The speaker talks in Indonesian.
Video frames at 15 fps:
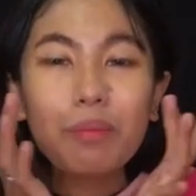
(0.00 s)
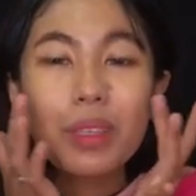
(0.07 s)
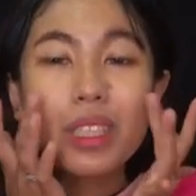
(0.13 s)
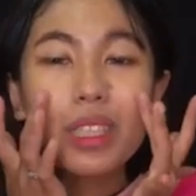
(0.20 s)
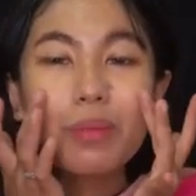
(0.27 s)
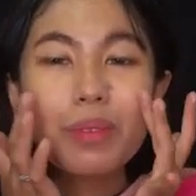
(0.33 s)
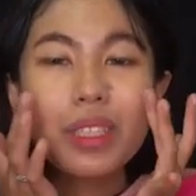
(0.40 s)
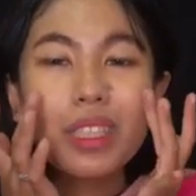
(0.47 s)

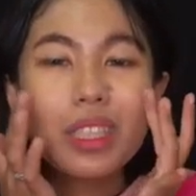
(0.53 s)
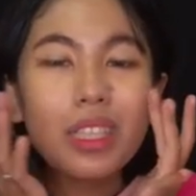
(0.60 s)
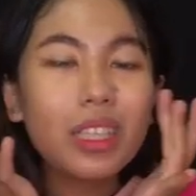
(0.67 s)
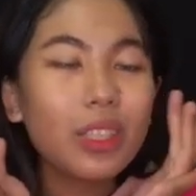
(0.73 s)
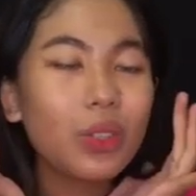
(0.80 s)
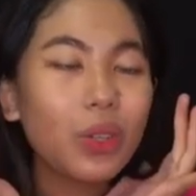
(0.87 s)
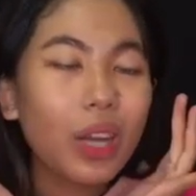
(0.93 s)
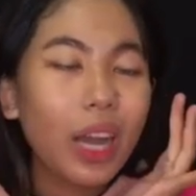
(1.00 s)
pici-pici
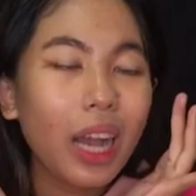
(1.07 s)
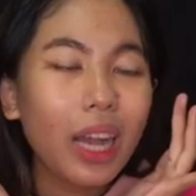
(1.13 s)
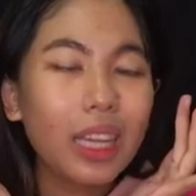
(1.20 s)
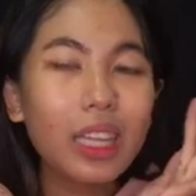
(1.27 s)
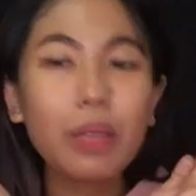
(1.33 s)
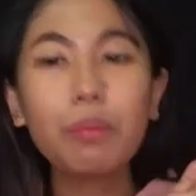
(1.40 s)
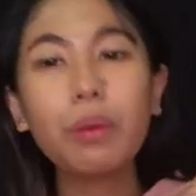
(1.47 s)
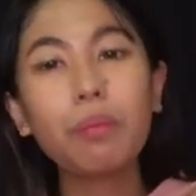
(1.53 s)
gitu
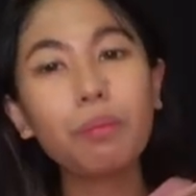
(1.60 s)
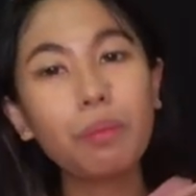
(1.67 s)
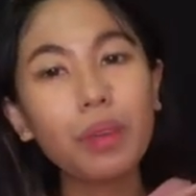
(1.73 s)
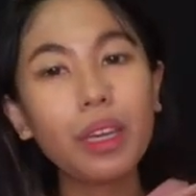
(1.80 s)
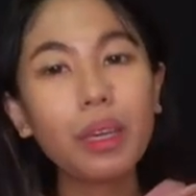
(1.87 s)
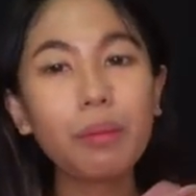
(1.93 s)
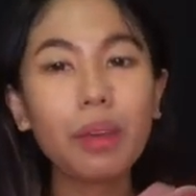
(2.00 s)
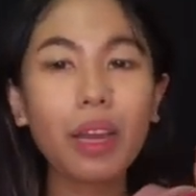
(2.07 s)
kan di
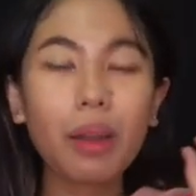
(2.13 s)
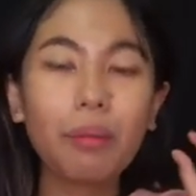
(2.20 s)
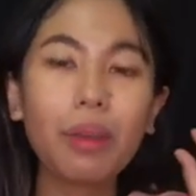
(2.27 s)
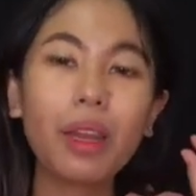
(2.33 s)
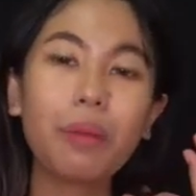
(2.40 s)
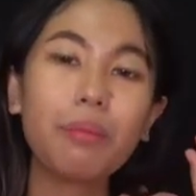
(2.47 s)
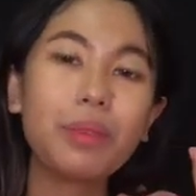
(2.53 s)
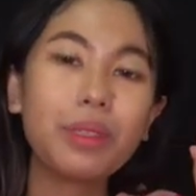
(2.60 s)
pipi
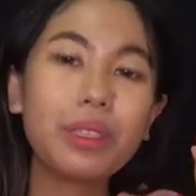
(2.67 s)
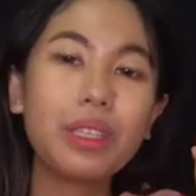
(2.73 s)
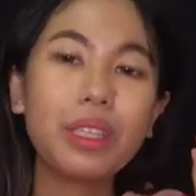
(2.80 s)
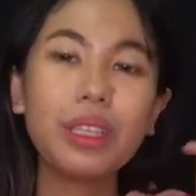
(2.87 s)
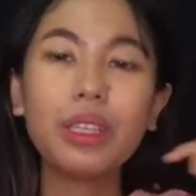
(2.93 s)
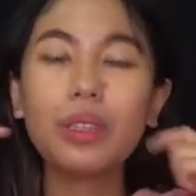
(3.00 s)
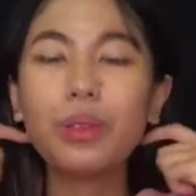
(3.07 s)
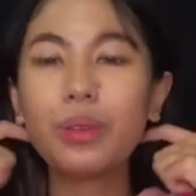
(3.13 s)
merah-merah
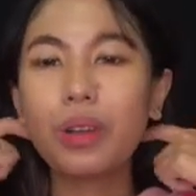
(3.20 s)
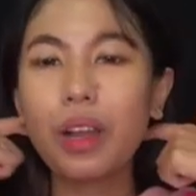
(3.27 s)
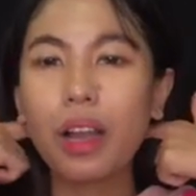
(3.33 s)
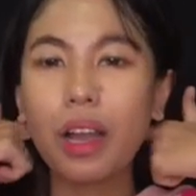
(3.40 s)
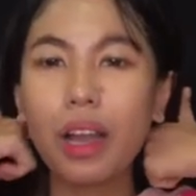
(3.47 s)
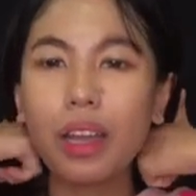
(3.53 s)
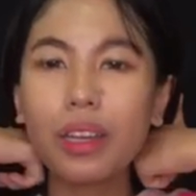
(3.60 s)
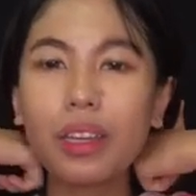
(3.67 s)
pici gitu
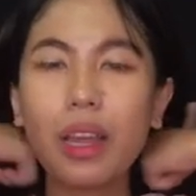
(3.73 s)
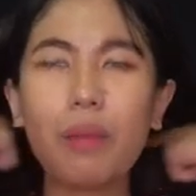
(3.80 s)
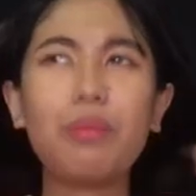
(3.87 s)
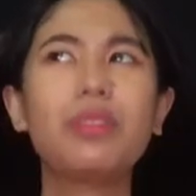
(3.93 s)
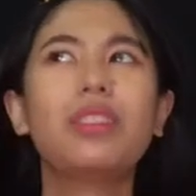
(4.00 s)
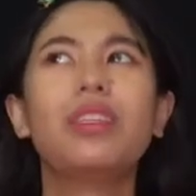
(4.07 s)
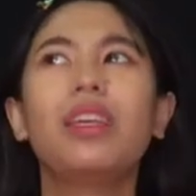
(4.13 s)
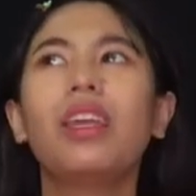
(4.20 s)
kan apa
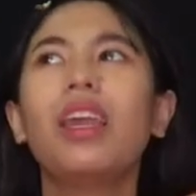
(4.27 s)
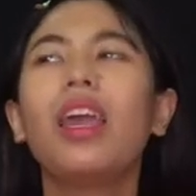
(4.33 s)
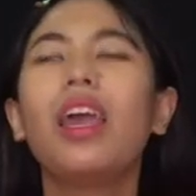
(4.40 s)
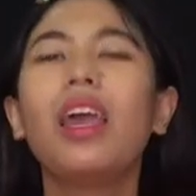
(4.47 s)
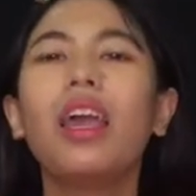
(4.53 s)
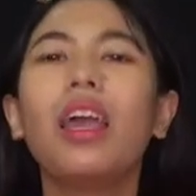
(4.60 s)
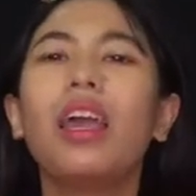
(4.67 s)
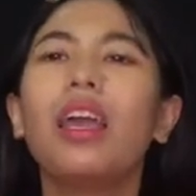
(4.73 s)
sih
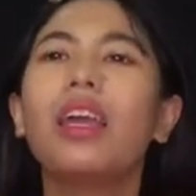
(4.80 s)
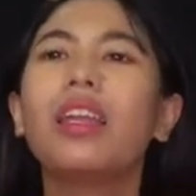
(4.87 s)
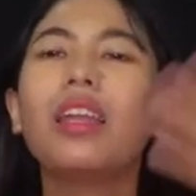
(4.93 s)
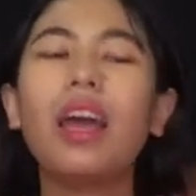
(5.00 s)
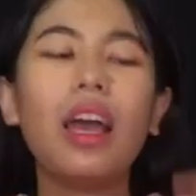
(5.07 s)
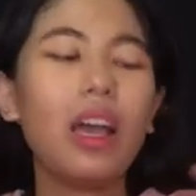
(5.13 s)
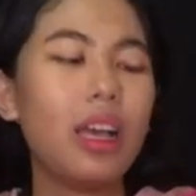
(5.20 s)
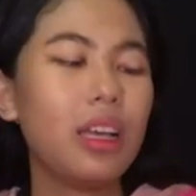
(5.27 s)

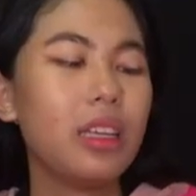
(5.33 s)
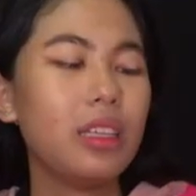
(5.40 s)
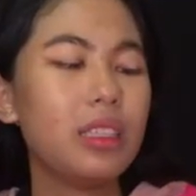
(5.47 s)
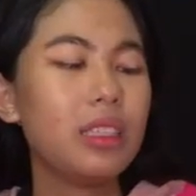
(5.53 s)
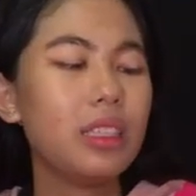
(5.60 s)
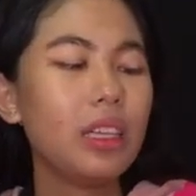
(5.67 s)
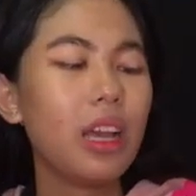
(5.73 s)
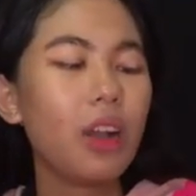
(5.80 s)
nah di
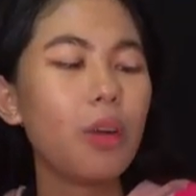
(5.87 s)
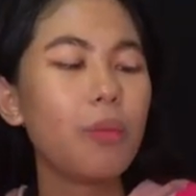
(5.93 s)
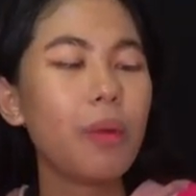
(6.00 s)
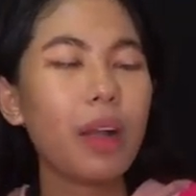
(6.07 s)
sini aku